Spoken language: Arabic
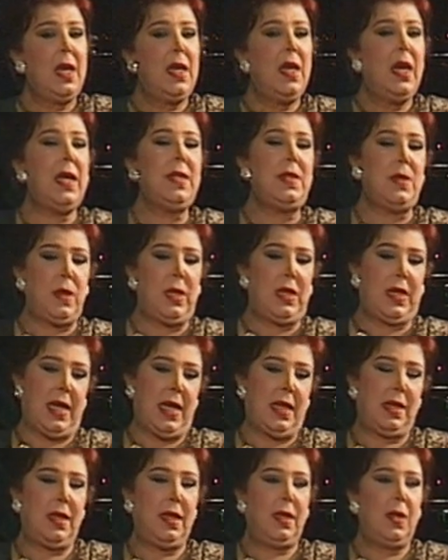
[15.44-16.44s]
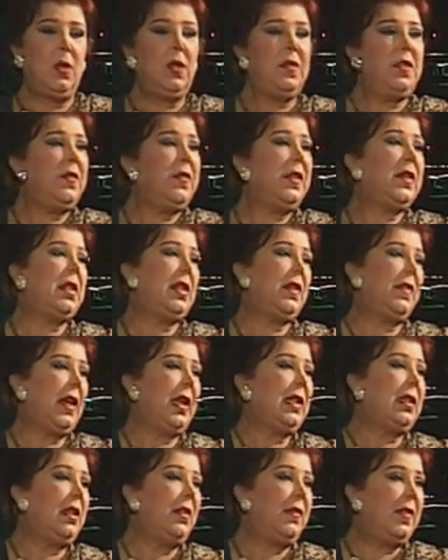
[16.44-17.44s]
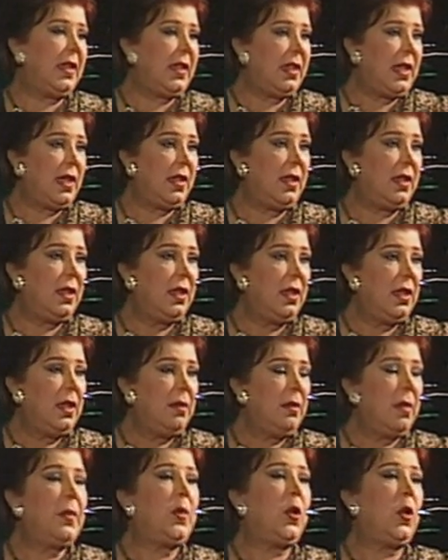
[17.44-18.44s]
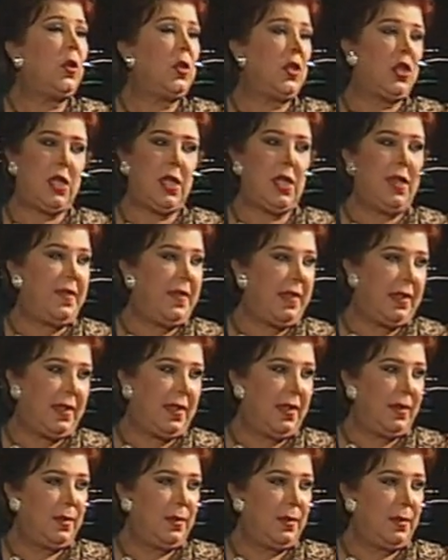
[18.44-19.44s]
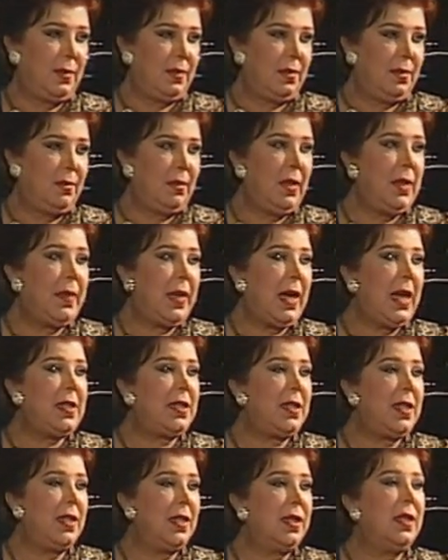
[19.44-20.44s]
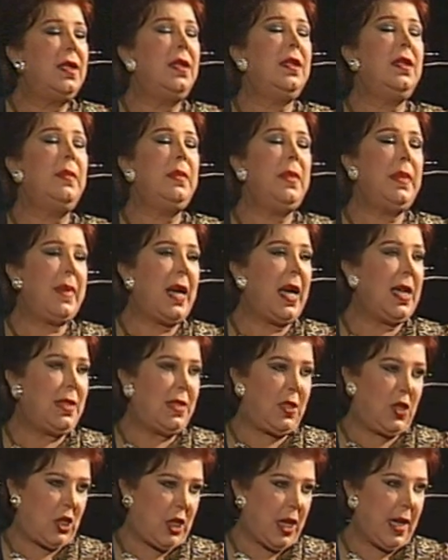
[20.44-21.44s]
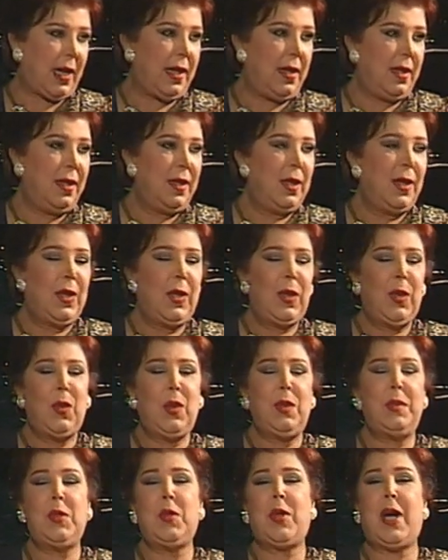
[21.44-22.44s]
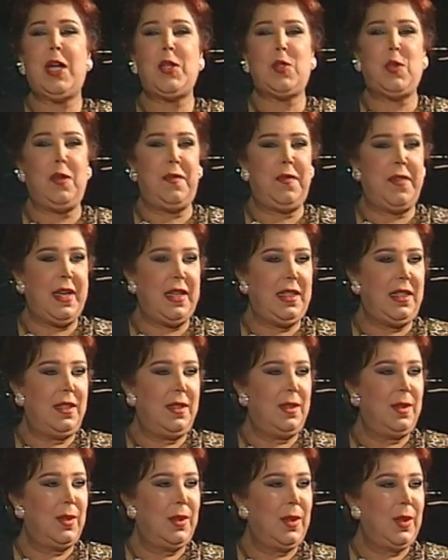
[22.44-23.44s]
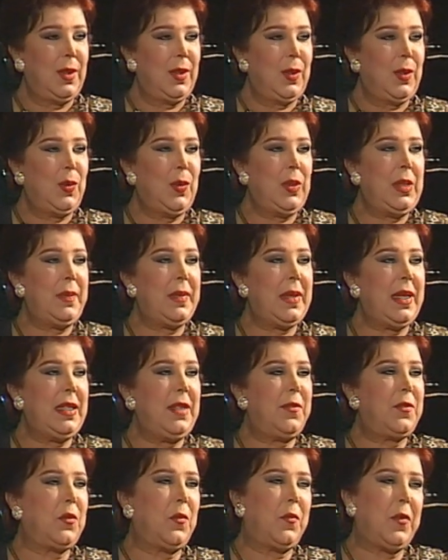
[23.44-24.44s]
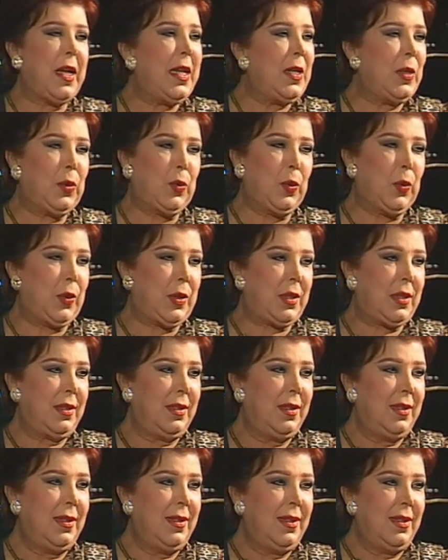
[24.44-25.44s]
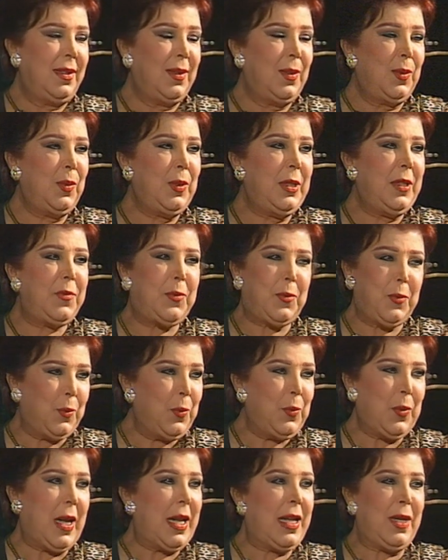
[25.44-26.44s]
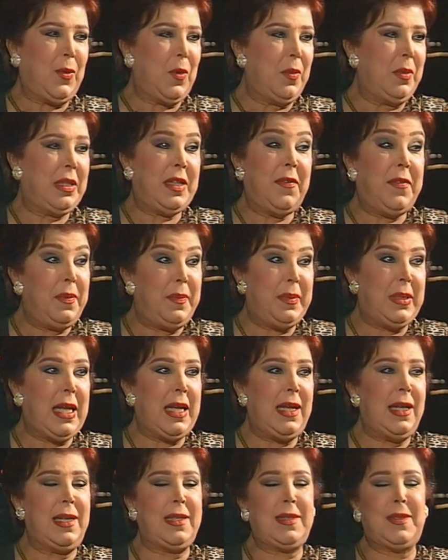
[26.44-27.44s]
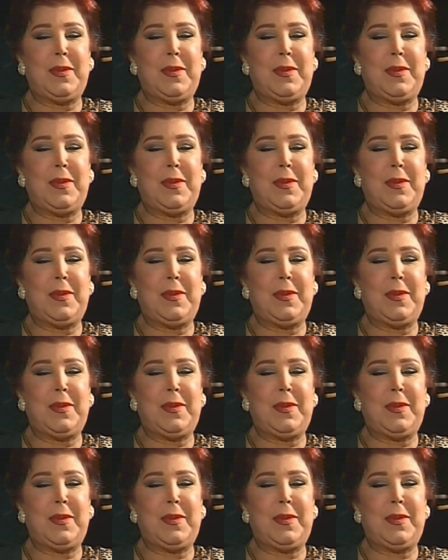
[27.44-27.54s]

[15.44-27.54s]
عايز اقول لك حاجه هو في فتره في حياه الفنان ما بيحطش لافته في الاول بقى يعني بيبقى عايز يشتغل وبيوحشه الفن ويبقى نفسه في اي دور ونفسه يقول اي الجمل ده في البدايات